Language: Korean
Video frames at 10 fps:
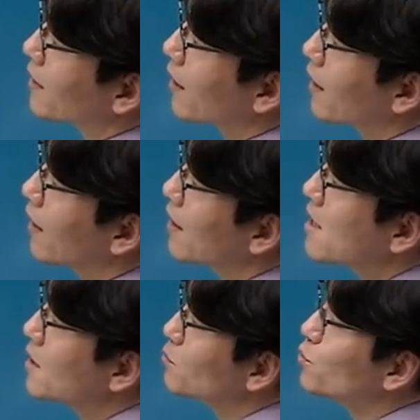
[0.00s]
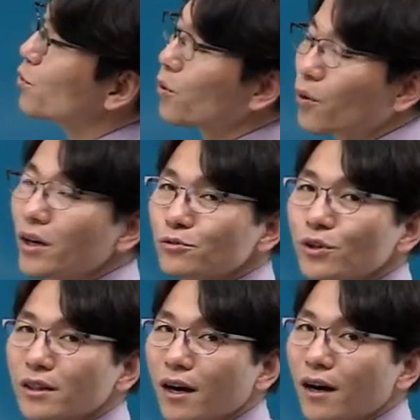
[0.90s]
따라 무료로 할 수
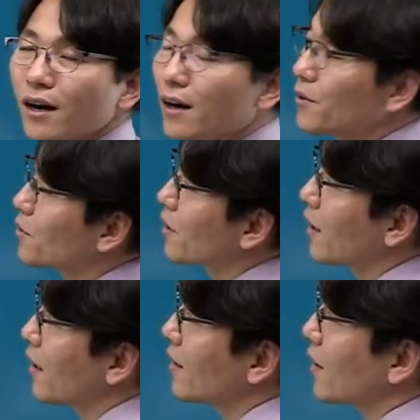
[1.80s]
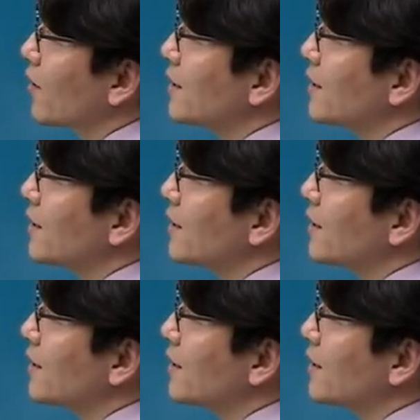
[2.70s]
있다. 이렇게 나와